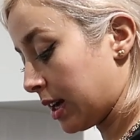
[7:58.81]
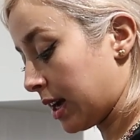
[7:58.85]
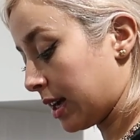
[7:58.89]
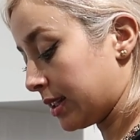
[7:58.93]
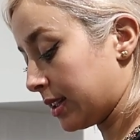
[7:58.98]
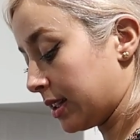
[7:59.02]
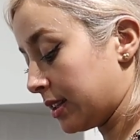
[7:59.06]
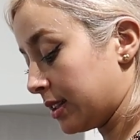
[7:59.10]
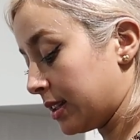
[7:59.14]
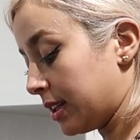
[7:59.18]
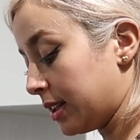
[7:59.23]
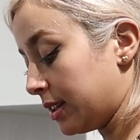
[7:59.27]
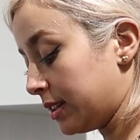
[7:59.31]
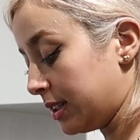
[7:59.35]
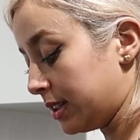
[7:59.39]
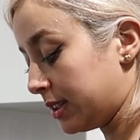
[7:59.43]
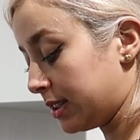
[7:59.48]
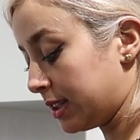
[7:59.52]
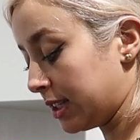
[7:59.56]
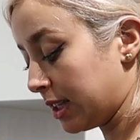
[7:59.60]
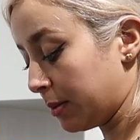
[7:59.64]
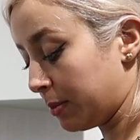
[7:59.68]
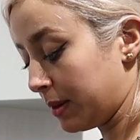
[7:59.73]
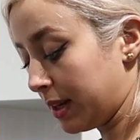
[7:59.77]
غادي ندهن
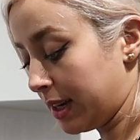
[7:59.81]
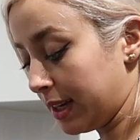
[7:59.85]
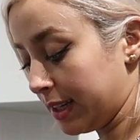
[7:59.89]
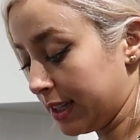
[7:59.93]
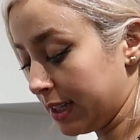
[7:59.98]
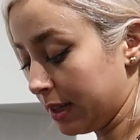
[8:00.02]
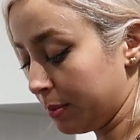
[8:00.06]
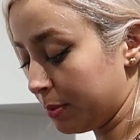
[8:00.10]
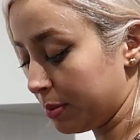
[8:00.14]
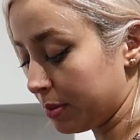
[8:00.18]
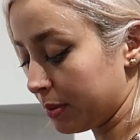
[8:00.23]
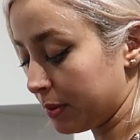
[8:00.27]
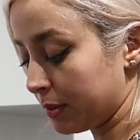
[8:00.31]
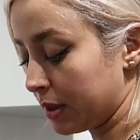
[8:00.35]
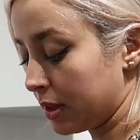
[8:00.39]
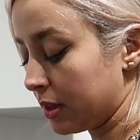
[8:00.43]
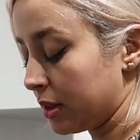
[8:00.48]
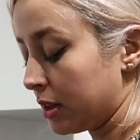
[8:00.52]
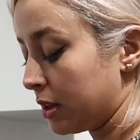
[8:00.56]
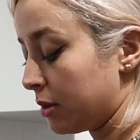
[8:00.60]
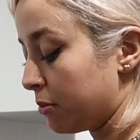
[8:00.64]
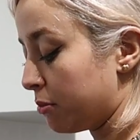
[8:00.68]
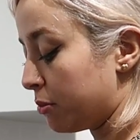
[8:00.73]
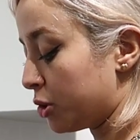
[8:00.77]
يديا بالحليب
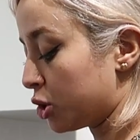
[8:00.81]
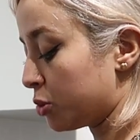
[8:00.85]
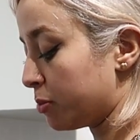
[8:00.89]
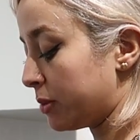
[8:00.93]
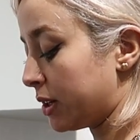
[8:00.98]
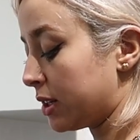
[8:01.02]
باش